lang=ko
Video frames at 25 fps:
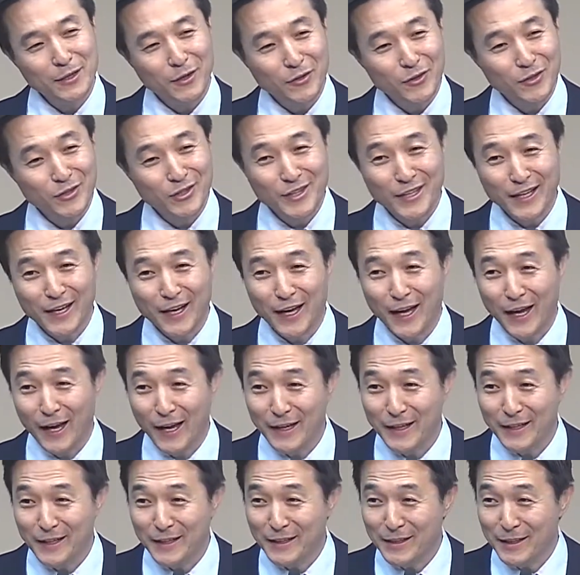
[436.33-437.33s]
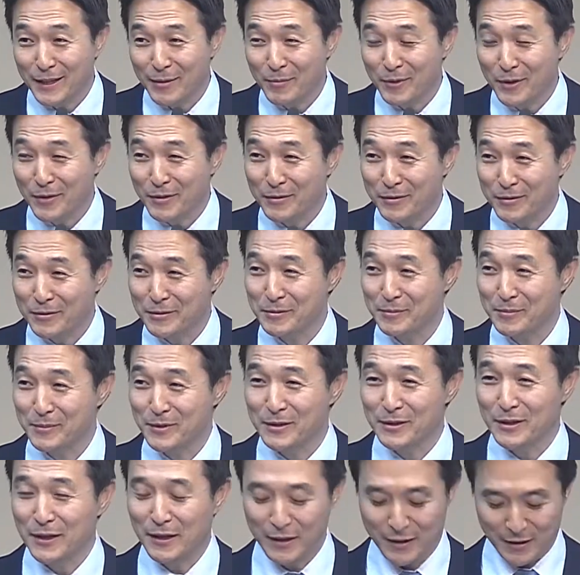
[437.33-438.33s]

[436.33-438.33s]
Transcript: 얻는 때가 아니기 때문에 그렇습니다.